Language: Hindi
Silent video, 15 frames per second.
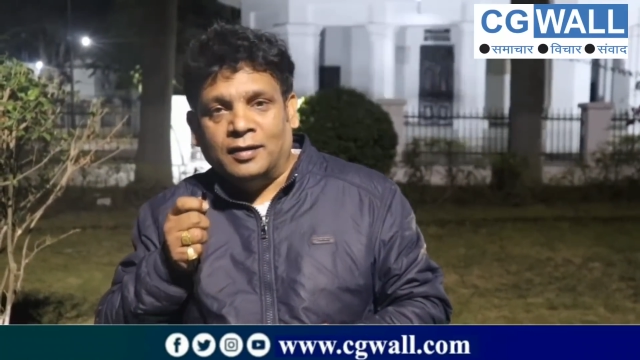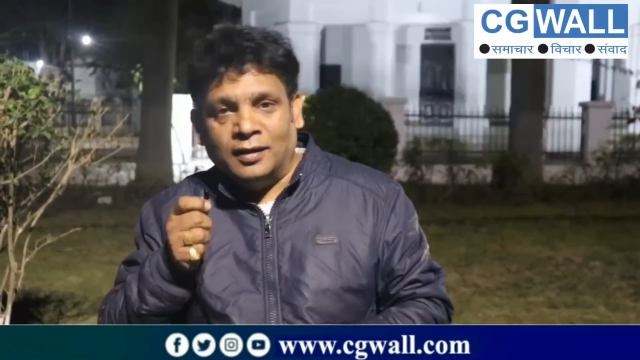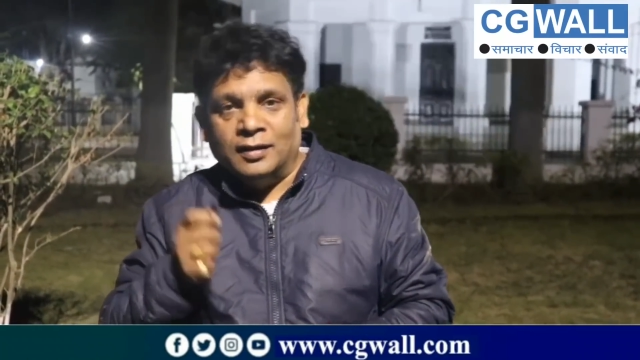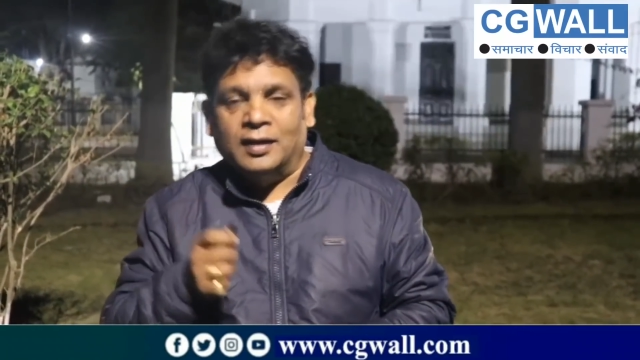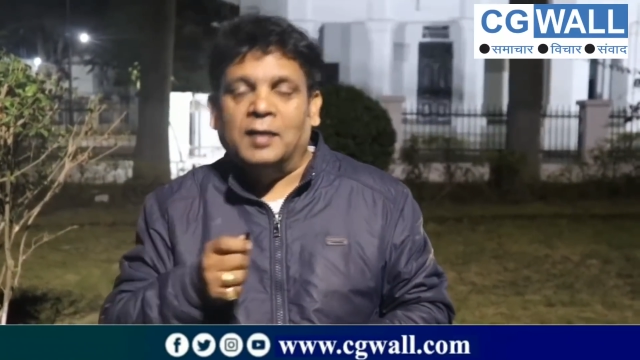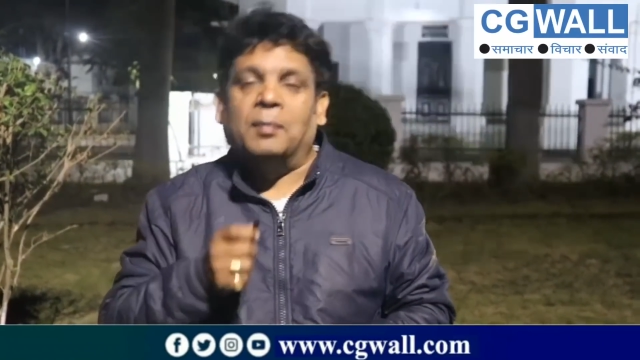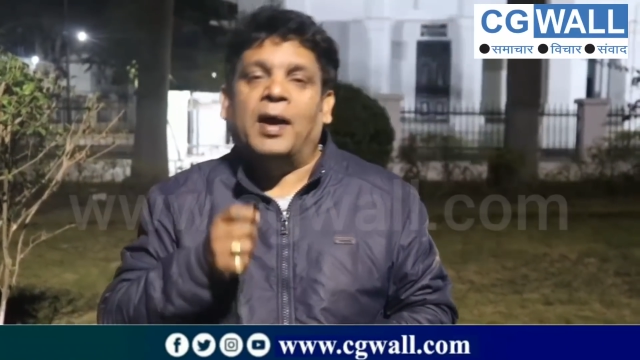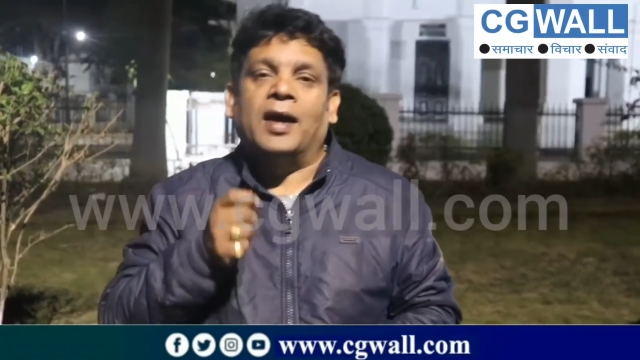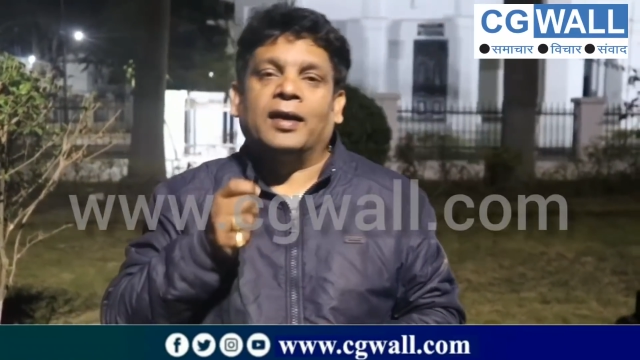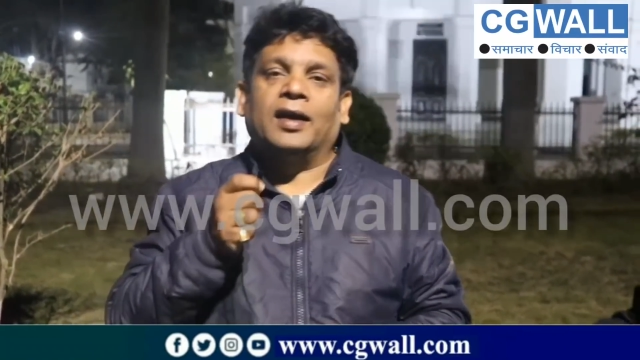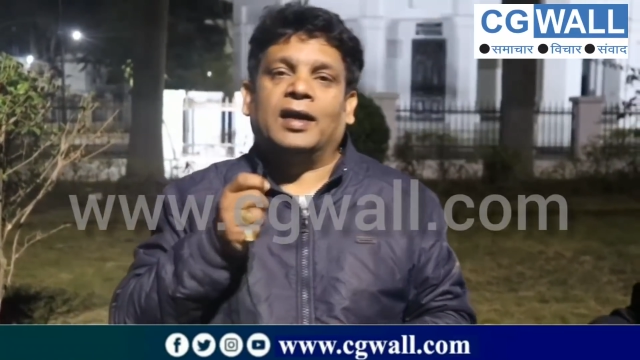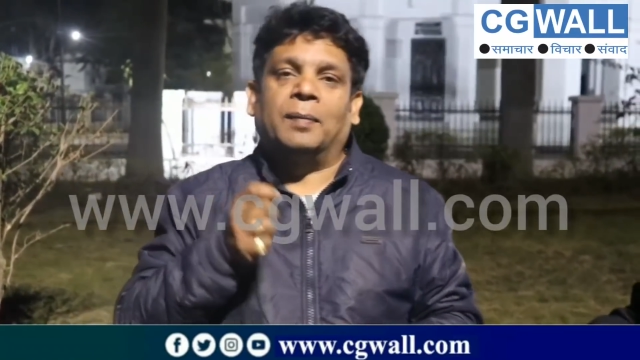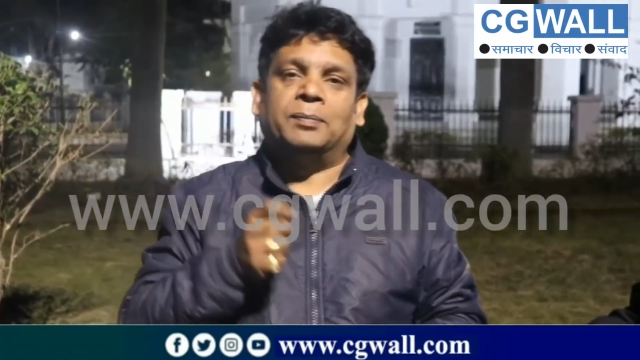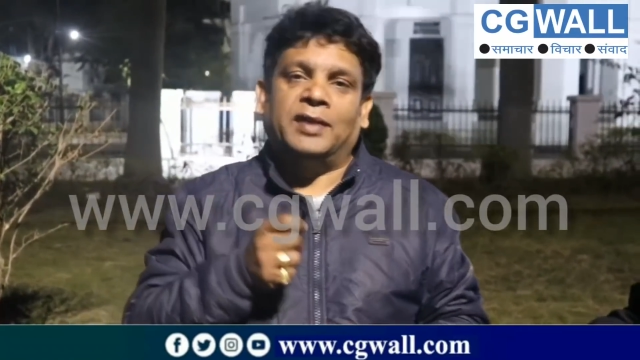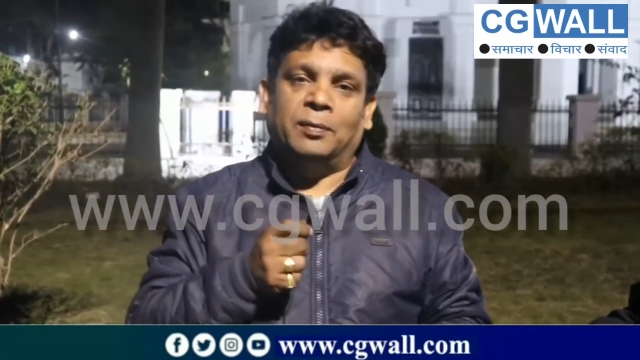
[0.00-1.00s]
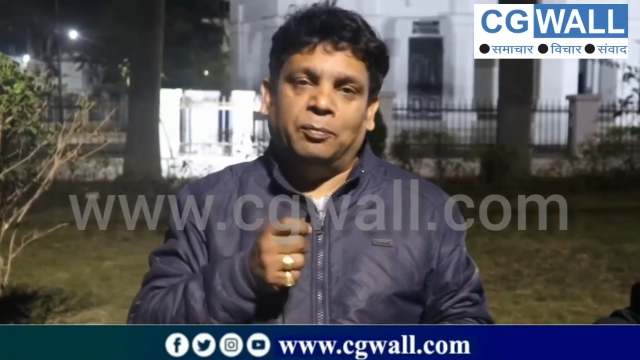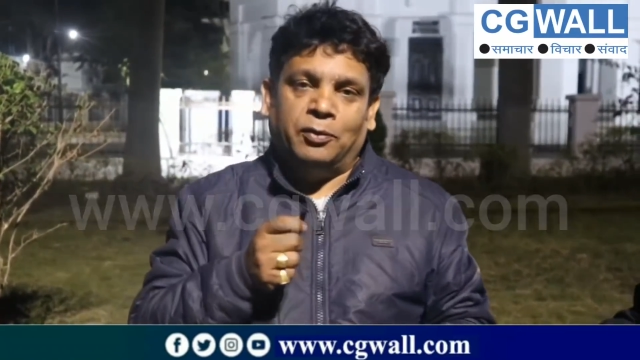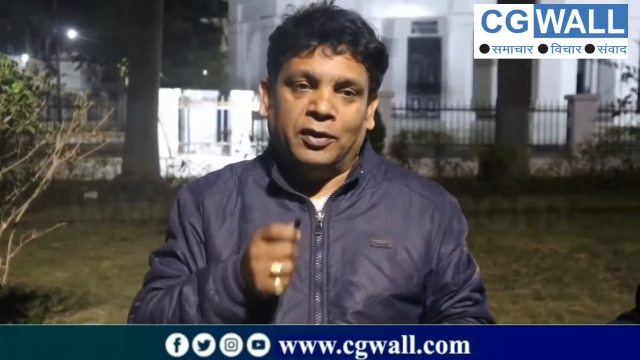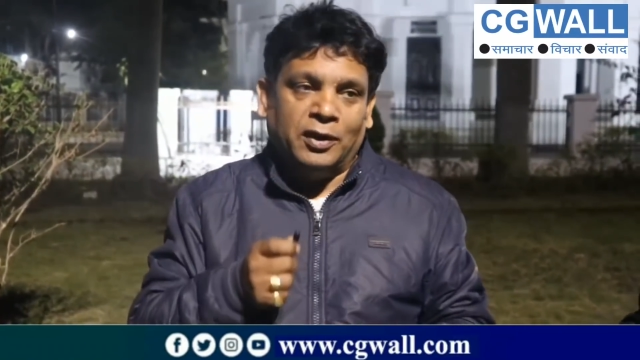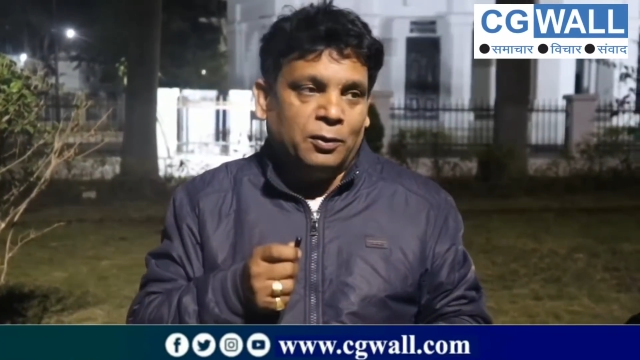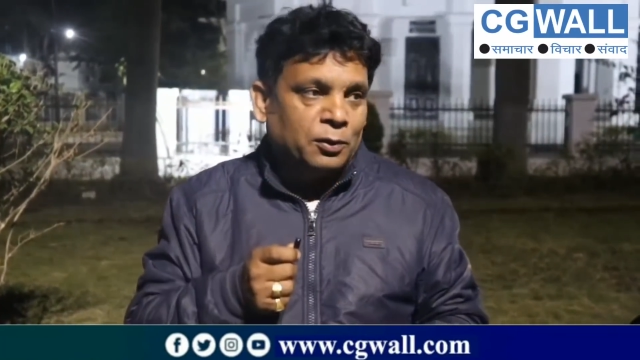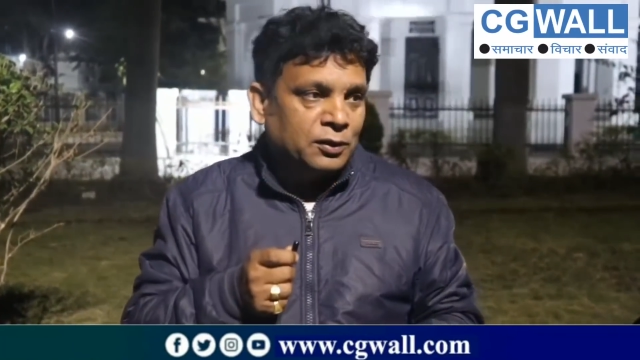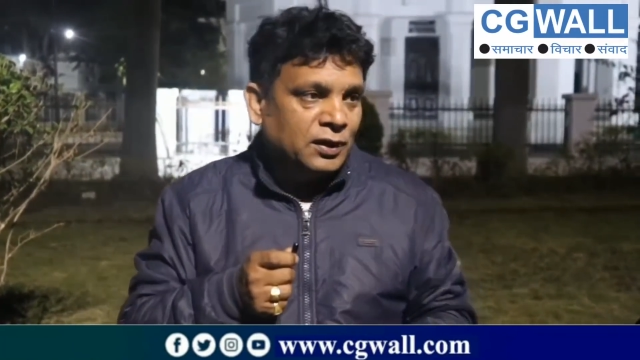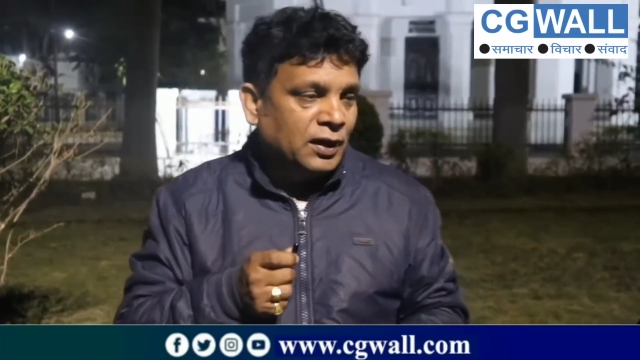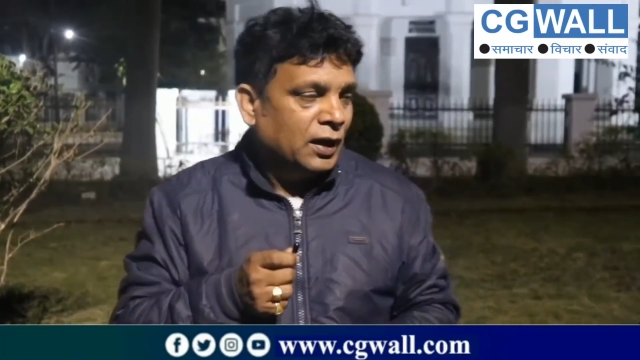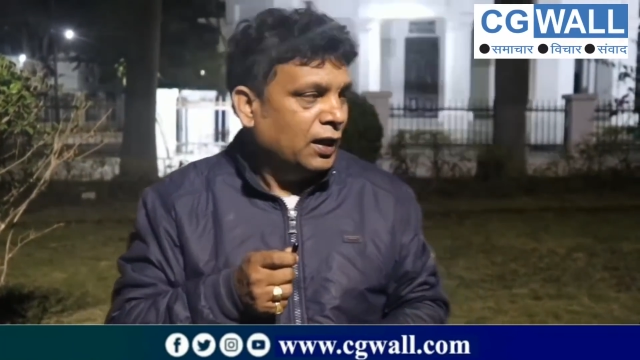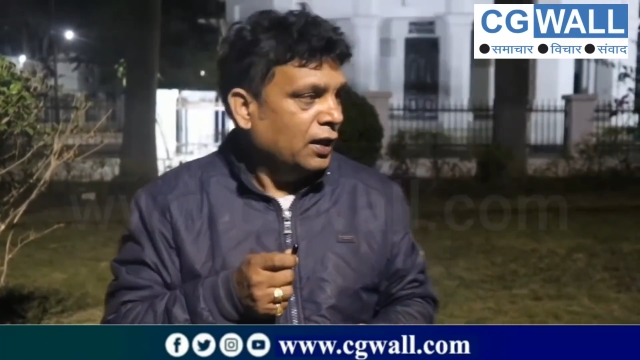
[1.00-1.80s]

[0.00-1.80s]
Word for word: कि इनकी मांगें कब तक पूरी होती